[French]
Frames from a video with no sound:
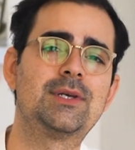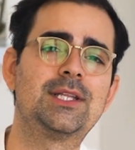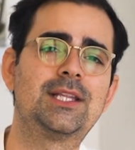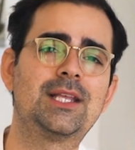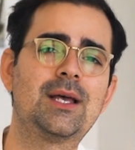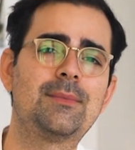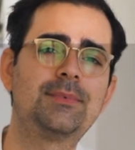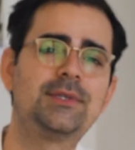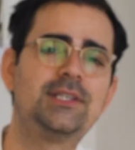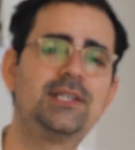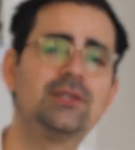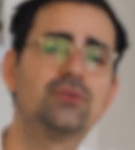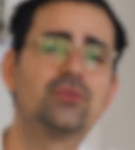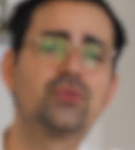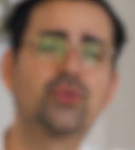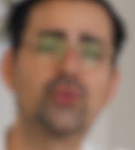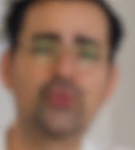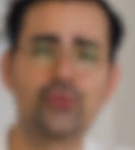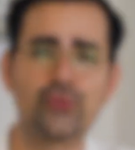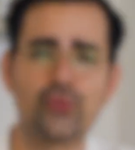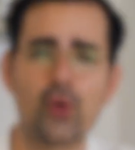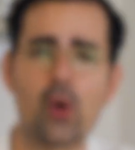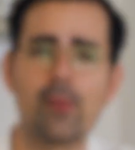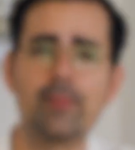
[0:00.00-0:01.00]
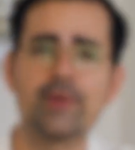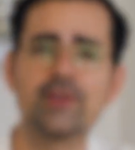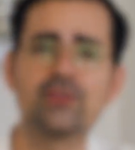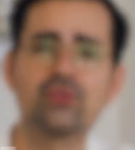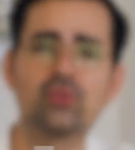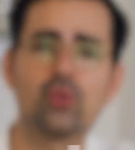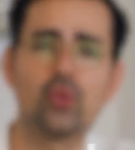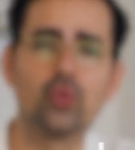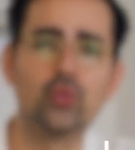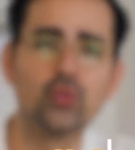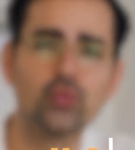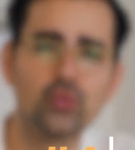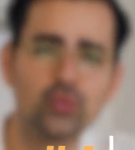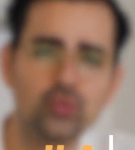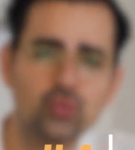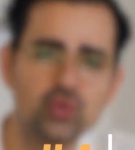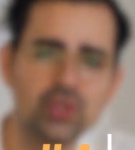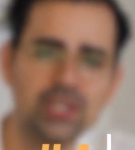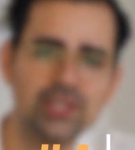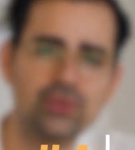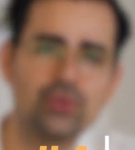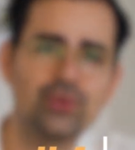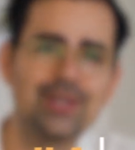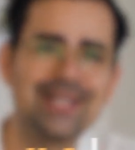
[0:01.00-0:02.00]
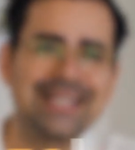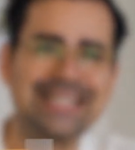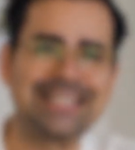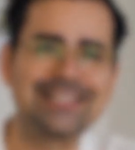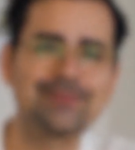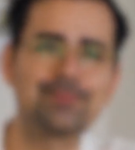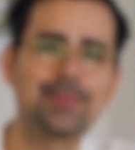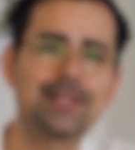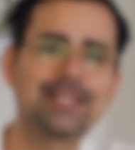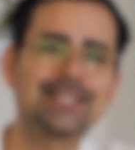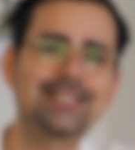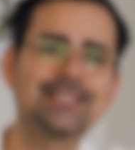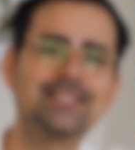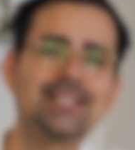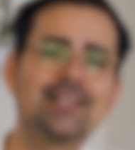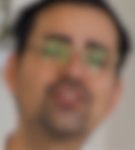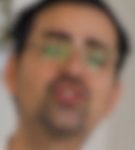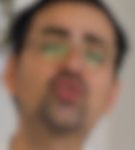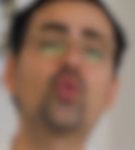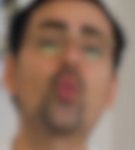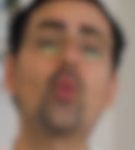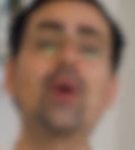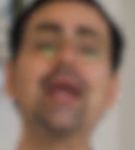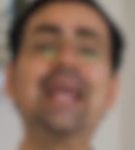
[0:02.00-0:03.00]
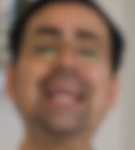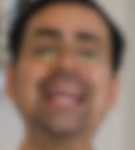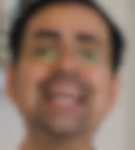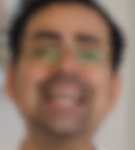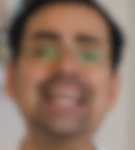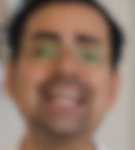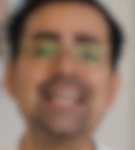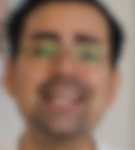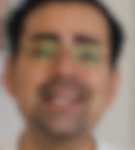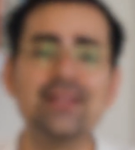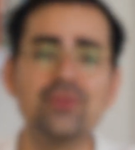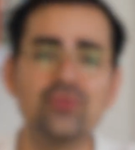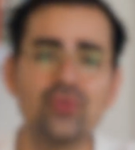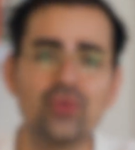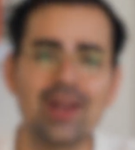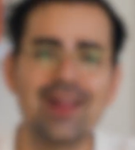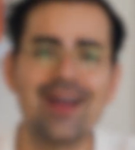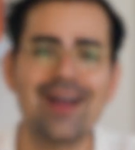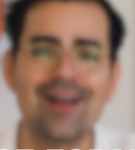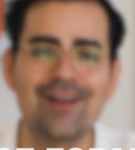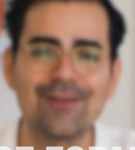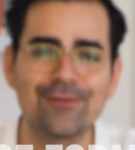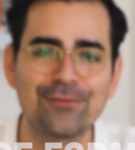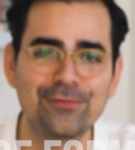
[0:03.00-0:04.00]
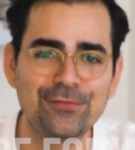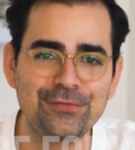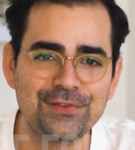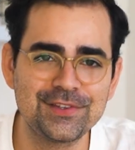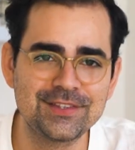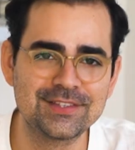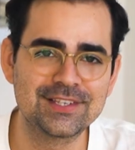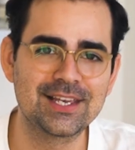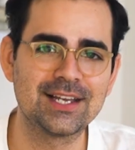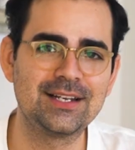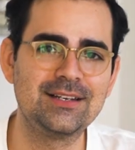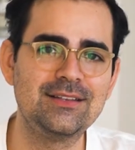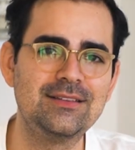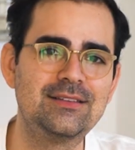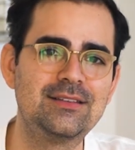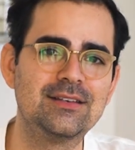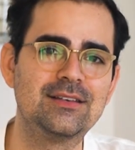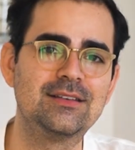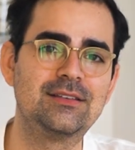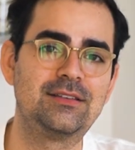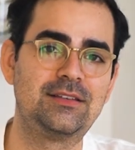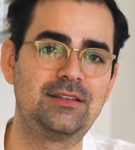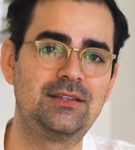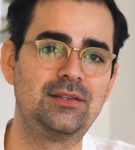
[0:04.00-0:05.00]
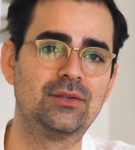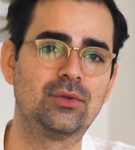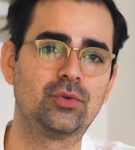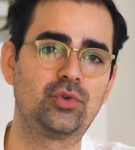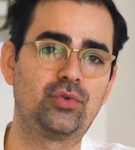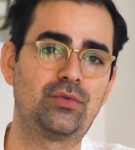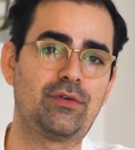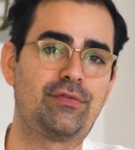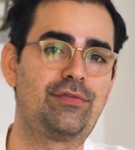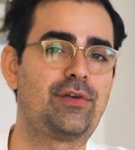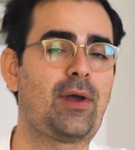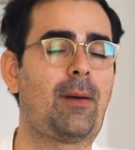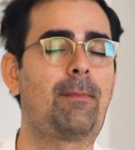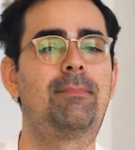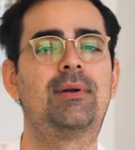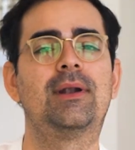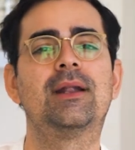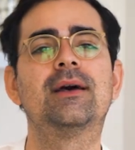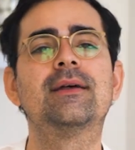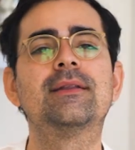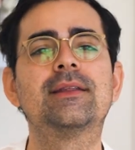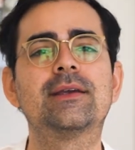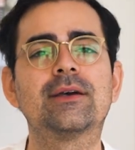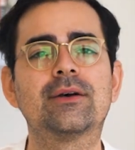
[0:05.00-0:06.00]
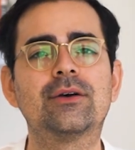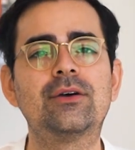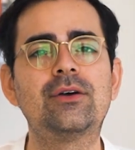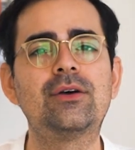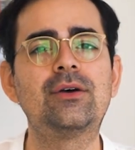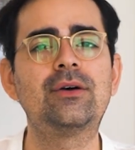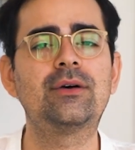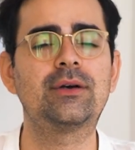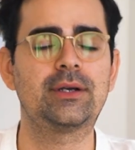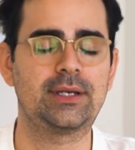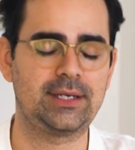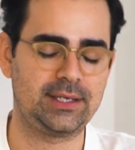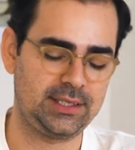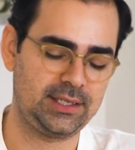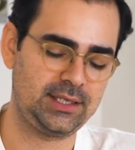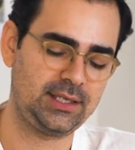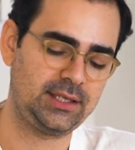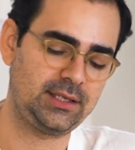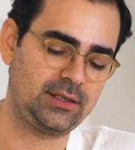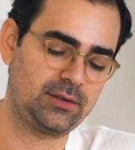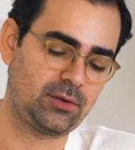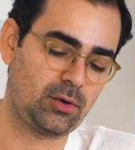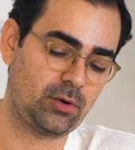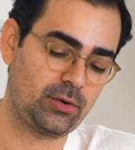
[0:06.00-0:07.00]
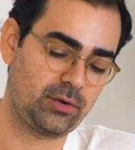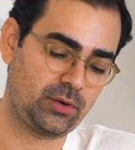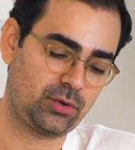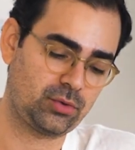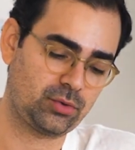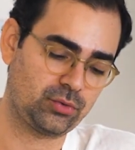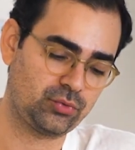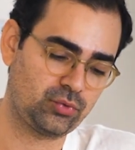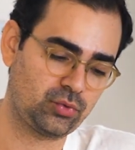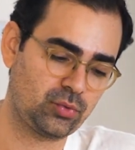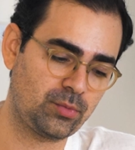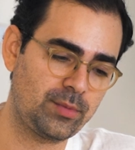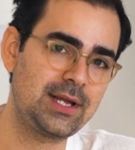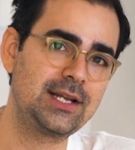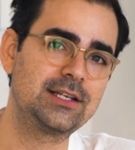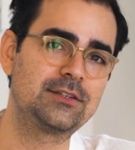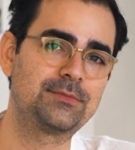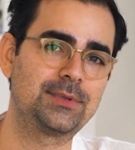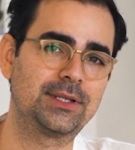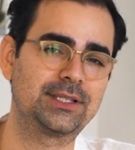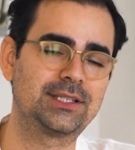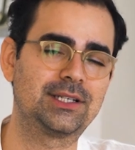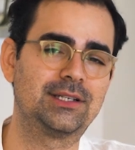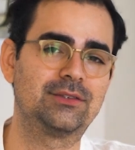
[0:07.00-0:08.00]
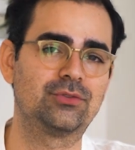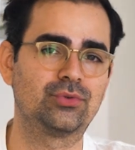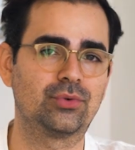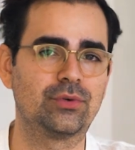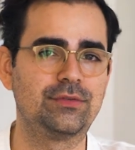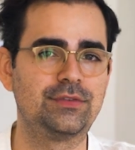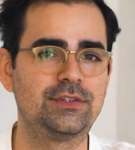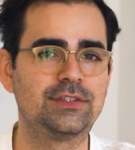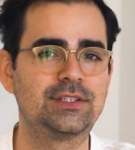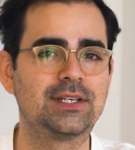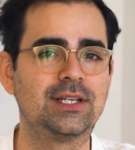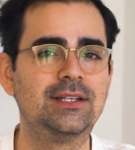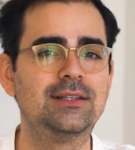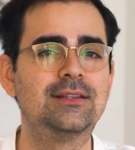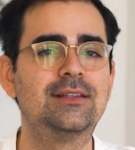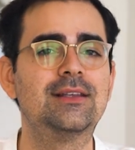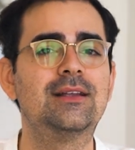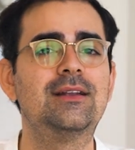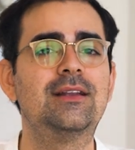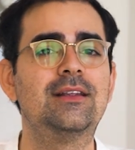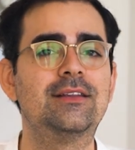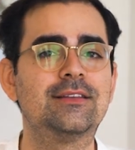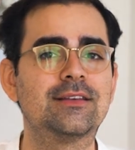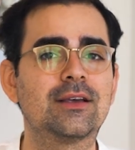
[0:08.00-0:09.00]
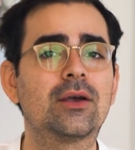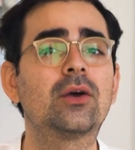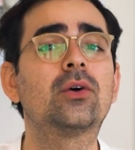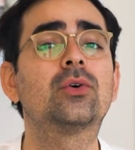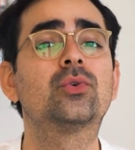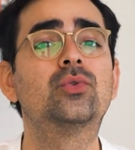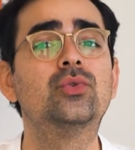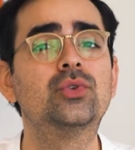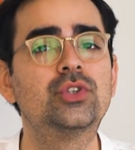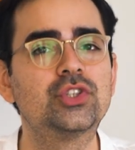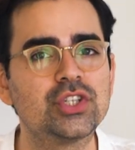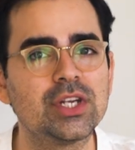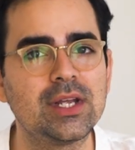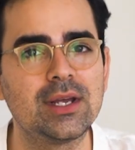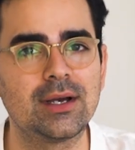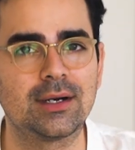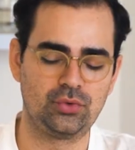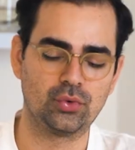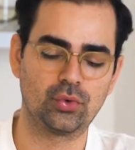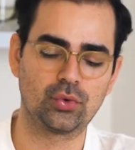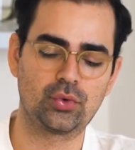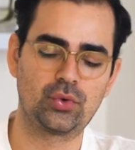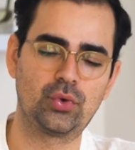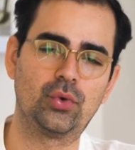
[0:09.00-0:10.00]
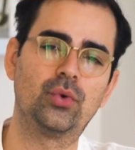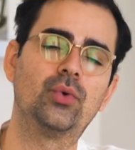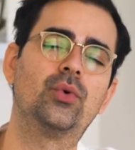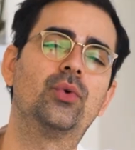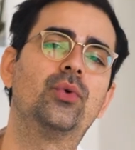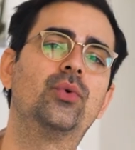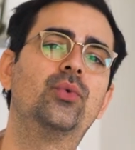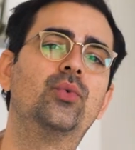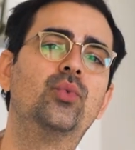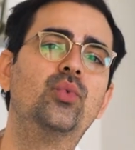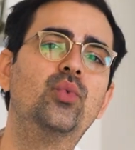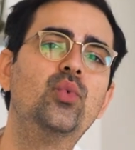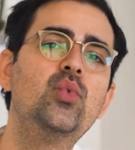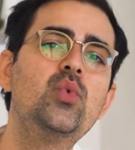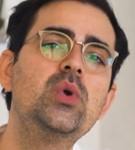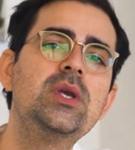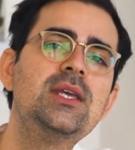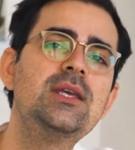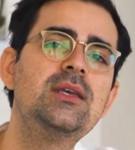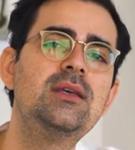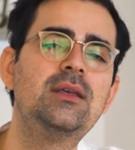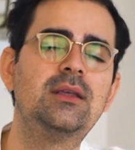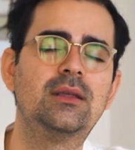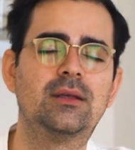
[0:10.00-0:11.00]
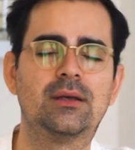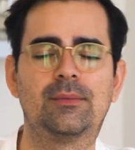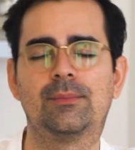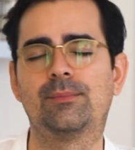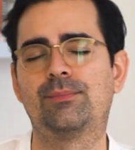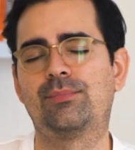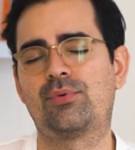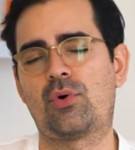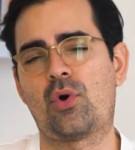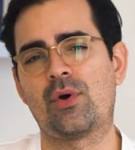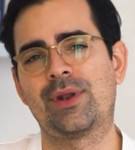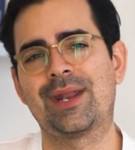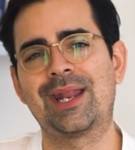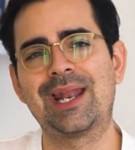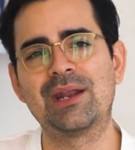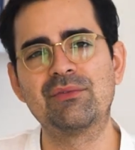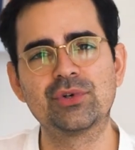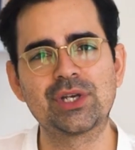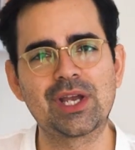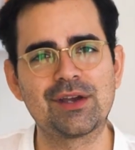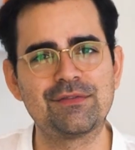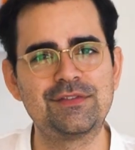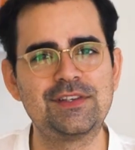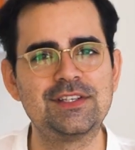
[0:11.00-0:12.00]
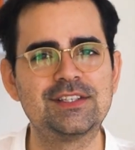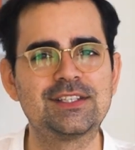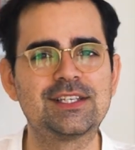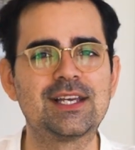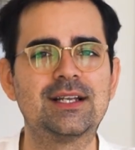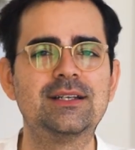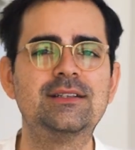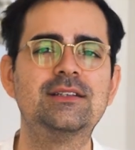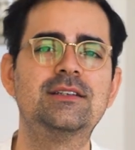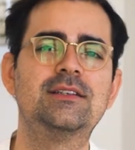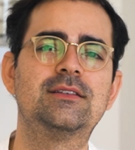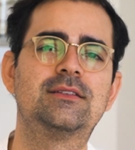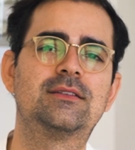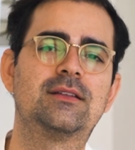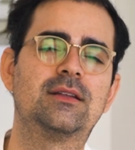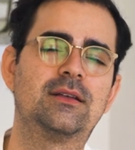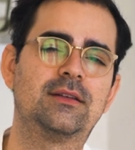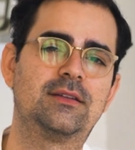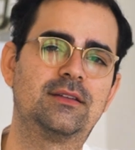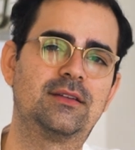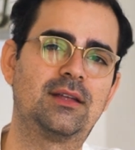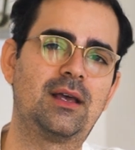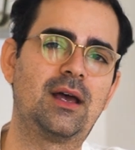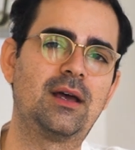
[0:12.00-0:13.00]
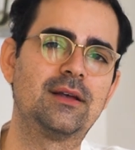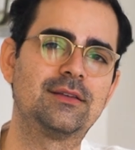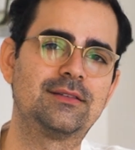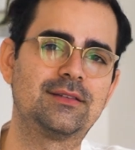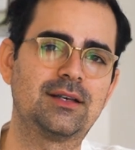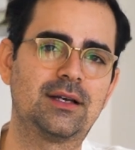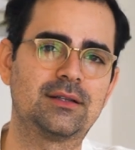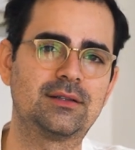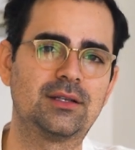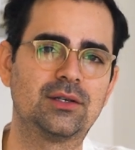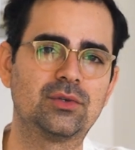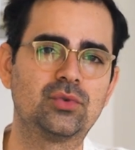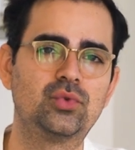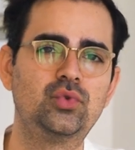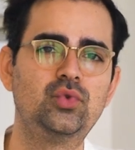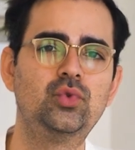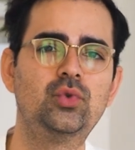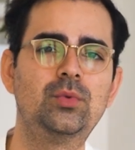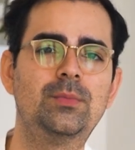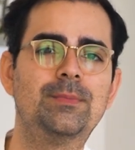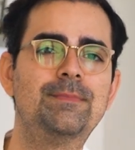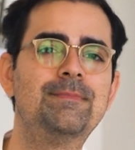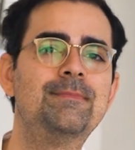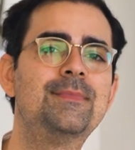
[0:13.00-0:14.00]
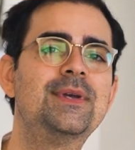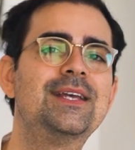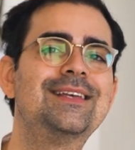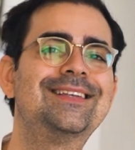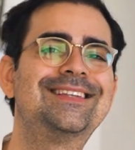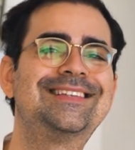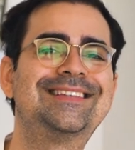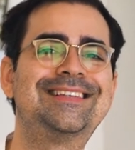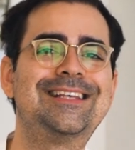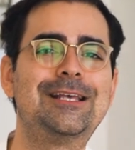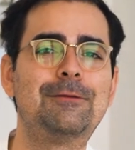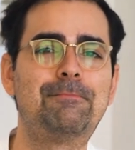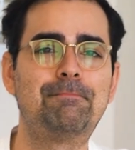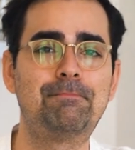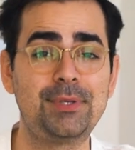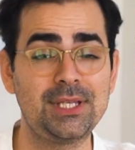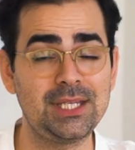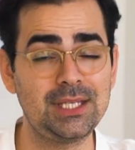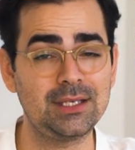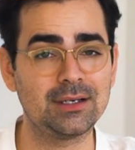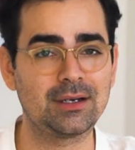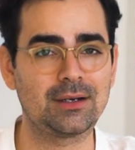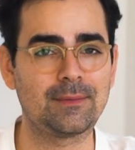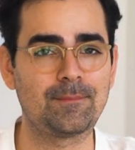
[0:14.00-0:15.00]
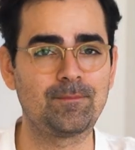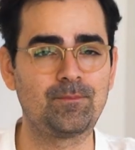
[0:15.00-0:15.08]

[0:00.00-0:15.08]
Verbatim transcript: étape, qui est de se former sur le sujet de l'expatriation et de la fiscalité. Sinon, tu vas faire plein d'erreurs et quand on met l'expatriation et fiscalité, les erreurs coûtent cher. Donc euh, oui, prendre un avocat fiscaliste, ça a un certain coût, mais c'est pire